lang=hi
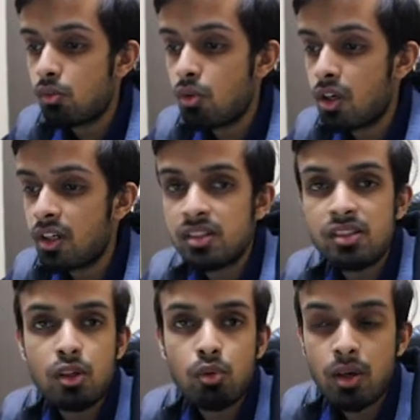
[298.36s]
वॉलेट
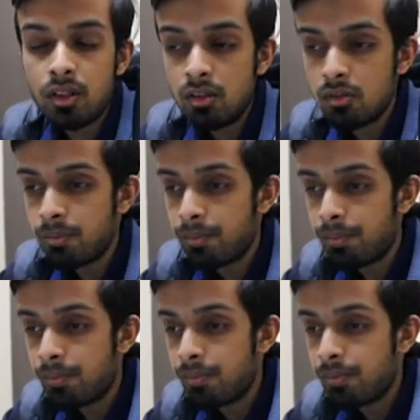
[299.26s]
ज़ीरो वन
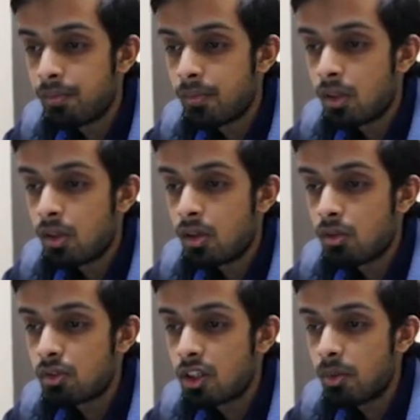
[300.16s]

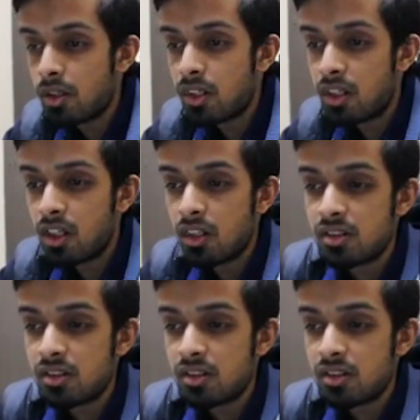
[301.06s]
उसके बाद देखिए